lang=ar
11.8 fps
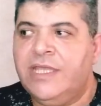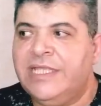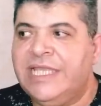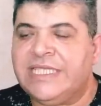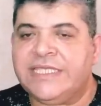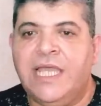
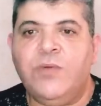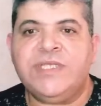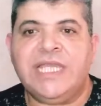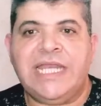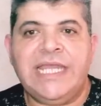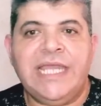ليستحوذ
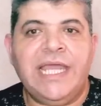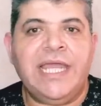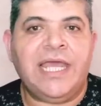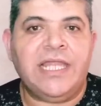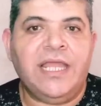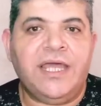
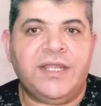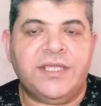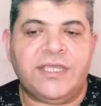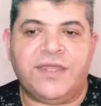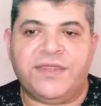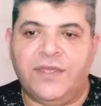عليها الحرس
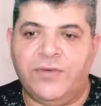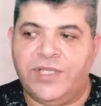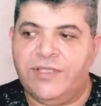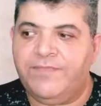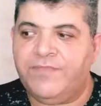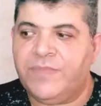
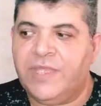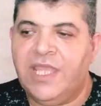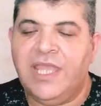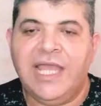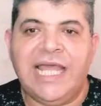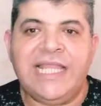الثوري
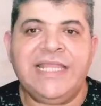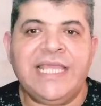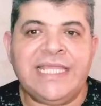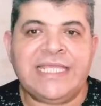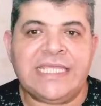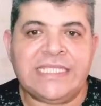
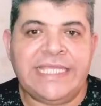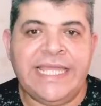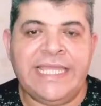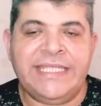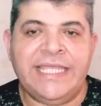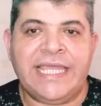حتى
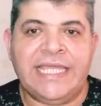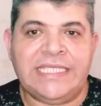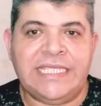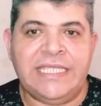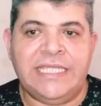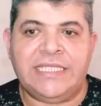تزداد
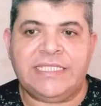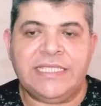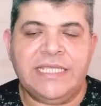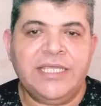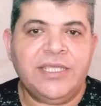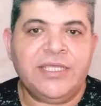خزينة
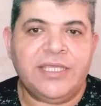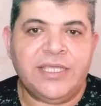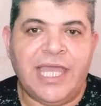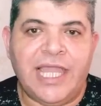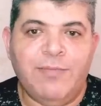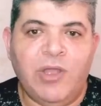
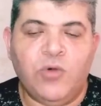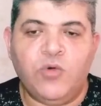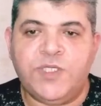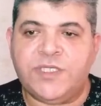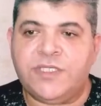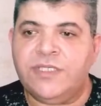
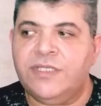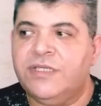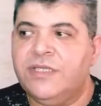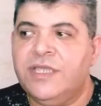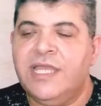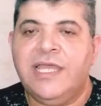المجوس
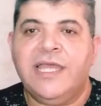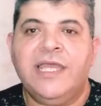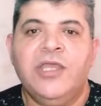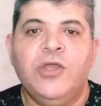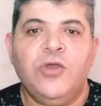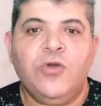
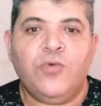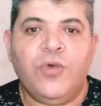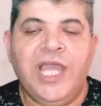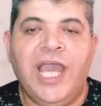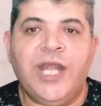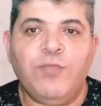
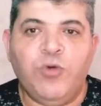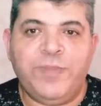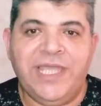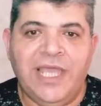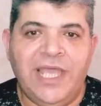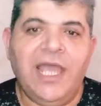ويحاربوا
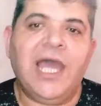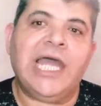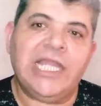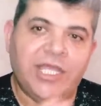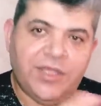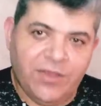بيها
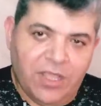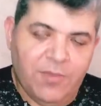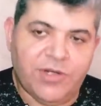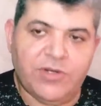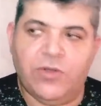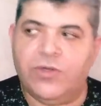العراق
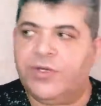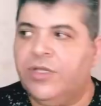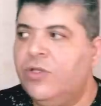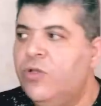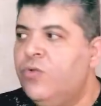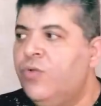مرة أخرى
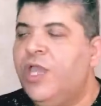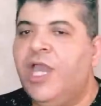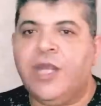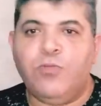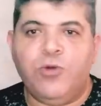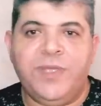
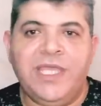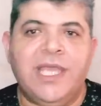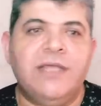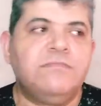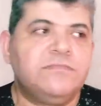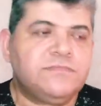ويحاربوا بيها